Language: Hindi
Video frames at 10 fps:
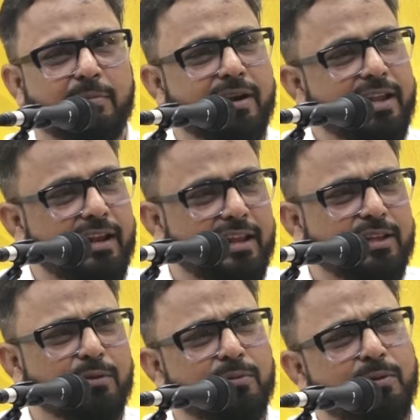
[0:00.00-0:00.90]
लिबर्टी
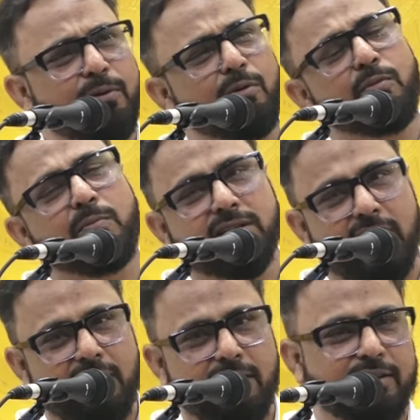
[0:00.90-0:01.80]
लेता हूँ कि खूब
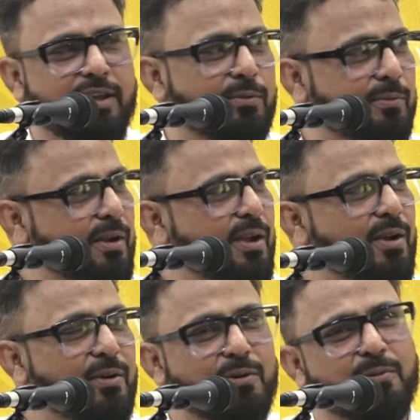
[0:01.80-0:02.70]
मजाक करता हूँ
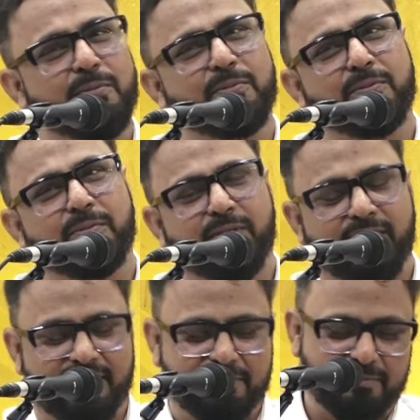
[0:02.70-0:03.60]
खूब
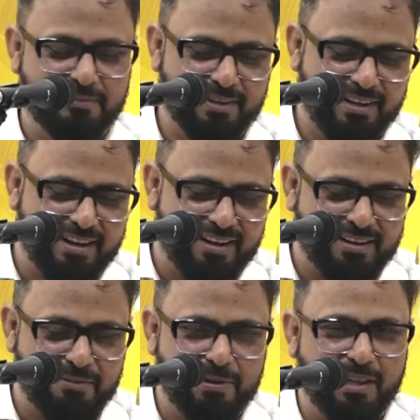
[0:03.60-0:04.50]

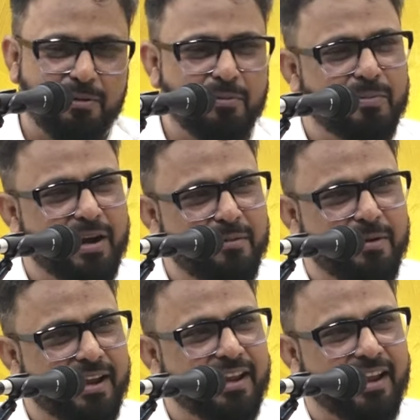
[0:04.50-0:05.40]
मतलब वो बड़े
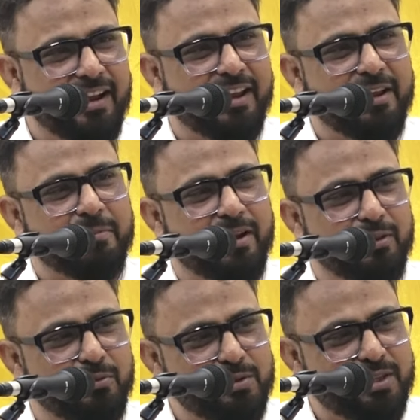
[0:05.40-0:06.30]
भाई हैं लेकिन मेरा
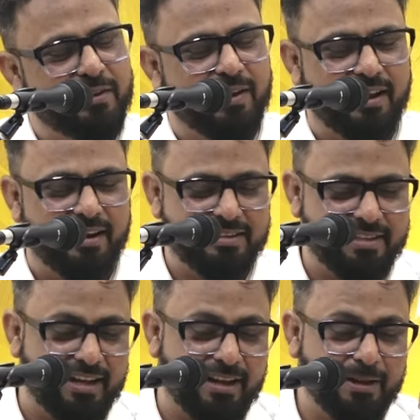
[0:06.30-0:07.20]
दोस्ती वाला
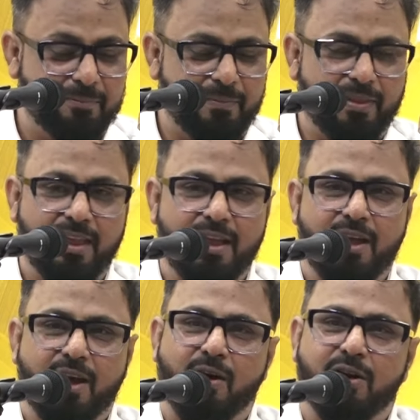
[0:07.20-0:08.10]
रिश्ता है
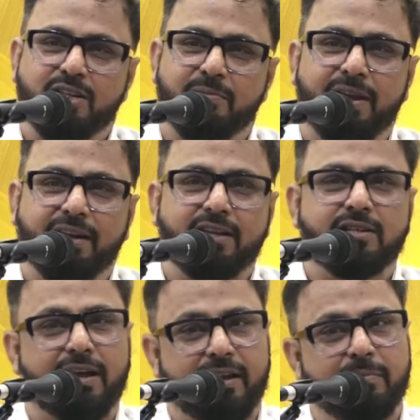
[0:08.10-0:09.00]
और जब मैं इनकी
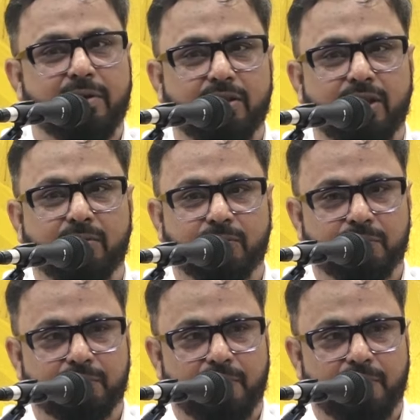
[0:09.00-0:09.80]
शायरी पढ़ता हूँ